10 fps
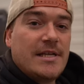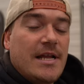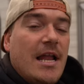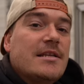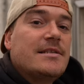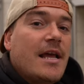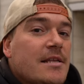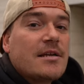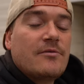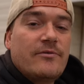Es hat alles
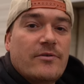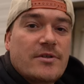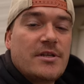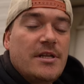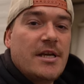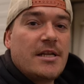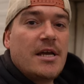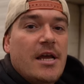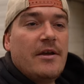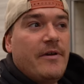sehr, sehr gut funktioniert.
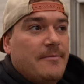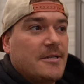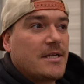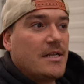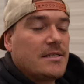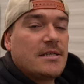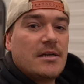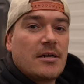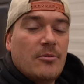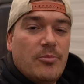Wir haben das
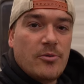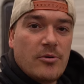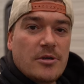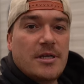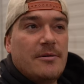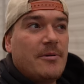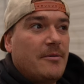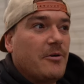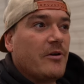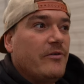Ganze gebucht, ähm,
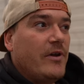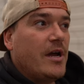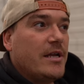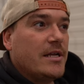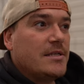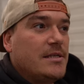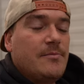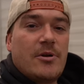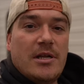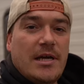haben ungefähr jetzt
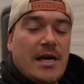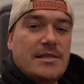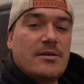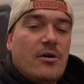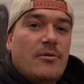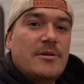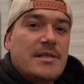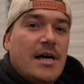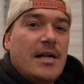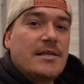730 Euro
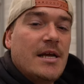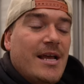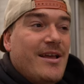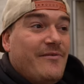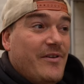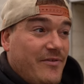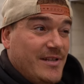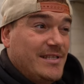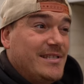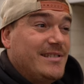bezahlt. Wir
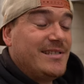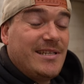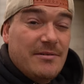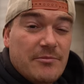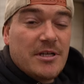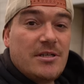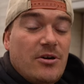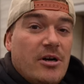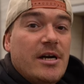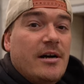finden es ziemlich
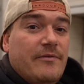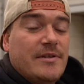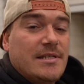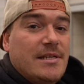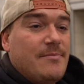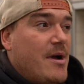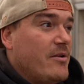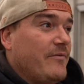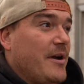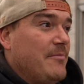teuer. Wir sind der
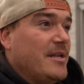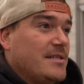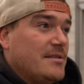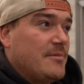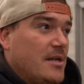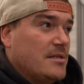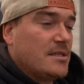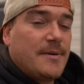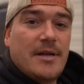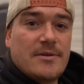Meinung, wir haben letztes Mal, also
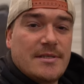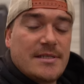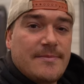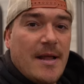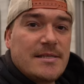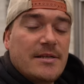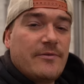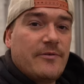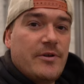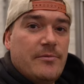2020,
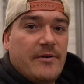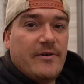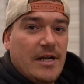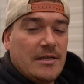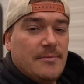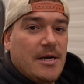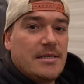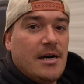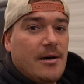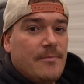wo wir die Überfahrt
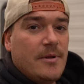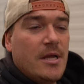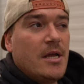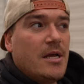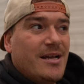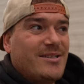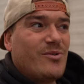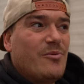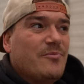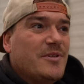gemacht haben, äh,
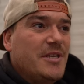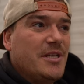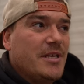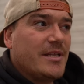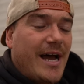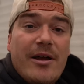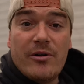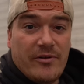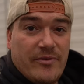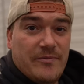so um die
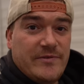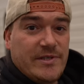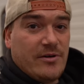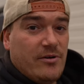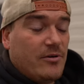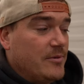350 Euro